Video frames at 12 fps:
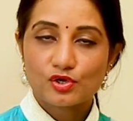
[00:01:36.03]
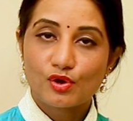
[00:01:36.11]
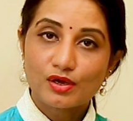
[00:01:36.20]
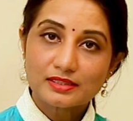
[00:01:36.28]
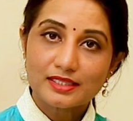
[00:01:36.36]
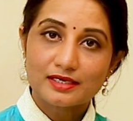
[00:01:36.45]

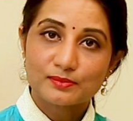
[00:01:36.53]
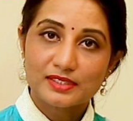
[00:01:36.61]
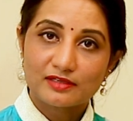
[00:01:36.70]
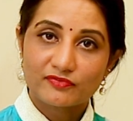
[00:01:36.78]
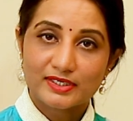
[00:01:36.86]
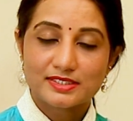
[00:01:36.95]
నాన్
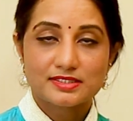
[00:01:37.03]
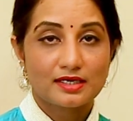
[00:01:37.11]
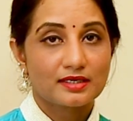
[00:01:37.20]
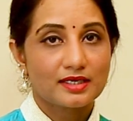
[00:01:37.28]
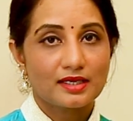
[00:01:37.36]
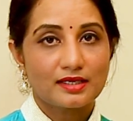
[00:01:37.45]
థర్మల్ ఎఫెక్ట్స్
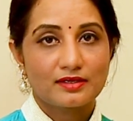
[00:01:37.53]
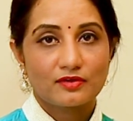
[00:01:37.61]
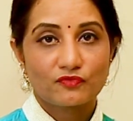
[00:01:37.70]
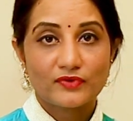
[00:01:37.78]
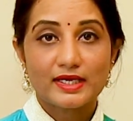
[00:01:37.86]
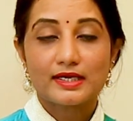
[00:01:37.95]
అంటే
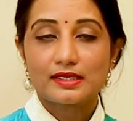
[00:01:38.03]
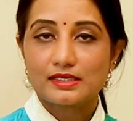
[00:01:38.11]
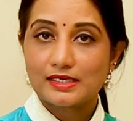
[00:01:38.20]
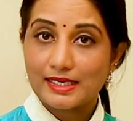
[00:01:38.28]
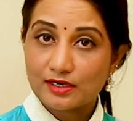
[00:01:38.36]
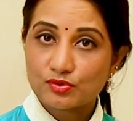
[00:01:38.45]
వేడి
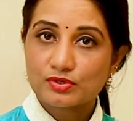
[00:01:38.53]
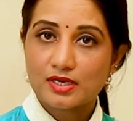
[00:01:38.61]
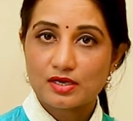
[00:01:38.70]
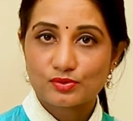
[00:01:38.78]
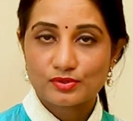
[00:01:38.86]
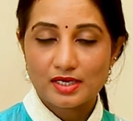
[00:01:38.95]

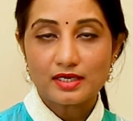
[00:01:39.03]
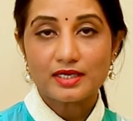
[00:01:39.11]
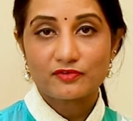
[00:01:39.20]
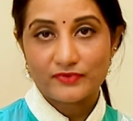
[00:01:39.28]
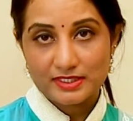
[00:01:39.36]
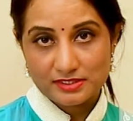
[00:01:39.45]
లేకుండా కూడా
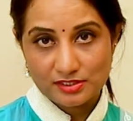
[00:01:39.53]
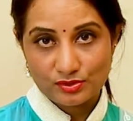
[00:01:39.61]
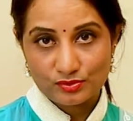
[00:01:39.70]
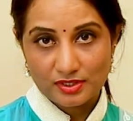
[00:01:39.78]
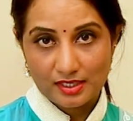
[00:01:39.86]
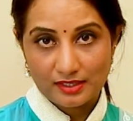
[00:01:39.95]
ఎఫెక్ట్స్
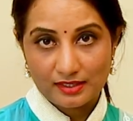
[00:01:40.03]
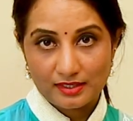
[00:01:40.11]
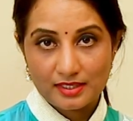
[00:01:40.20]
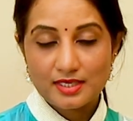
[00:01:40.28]
జరుగుతాయి